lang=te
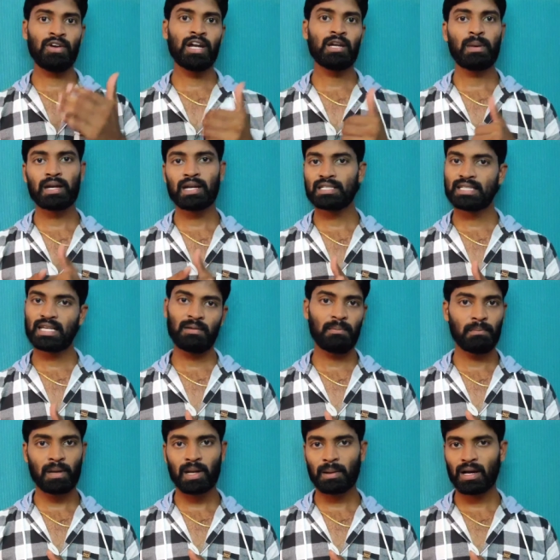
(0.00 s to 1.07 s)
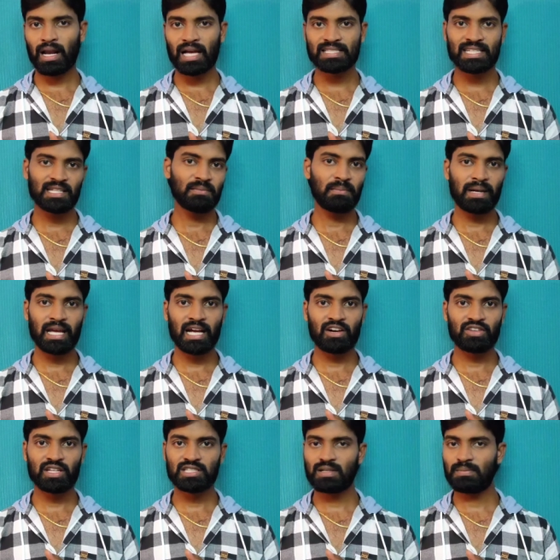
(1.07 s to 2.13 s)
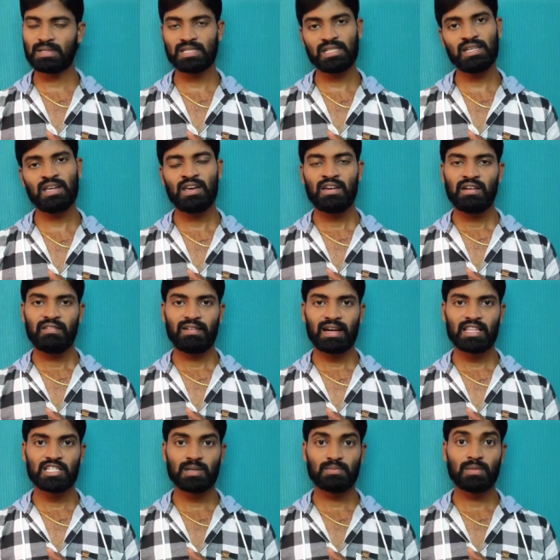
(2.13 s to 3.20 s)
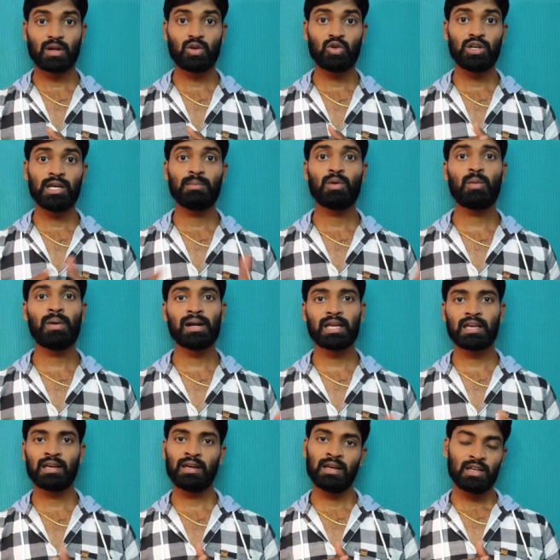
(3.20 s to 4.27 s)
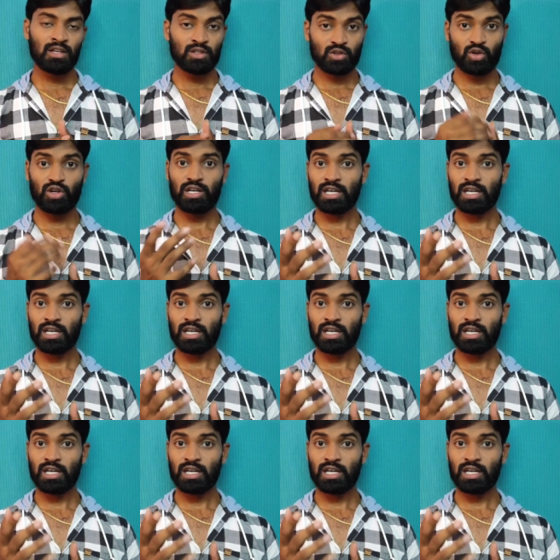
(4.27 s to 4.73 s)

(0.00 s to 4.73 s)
వెయిట్ పెట్టినా సరే మన గ్లాస్ అనేది బ్రేక్ అవుతుందని చెప్పేసి వీళ్ళైతే చెప్తున్నారు ఈ మొబైల్కి సో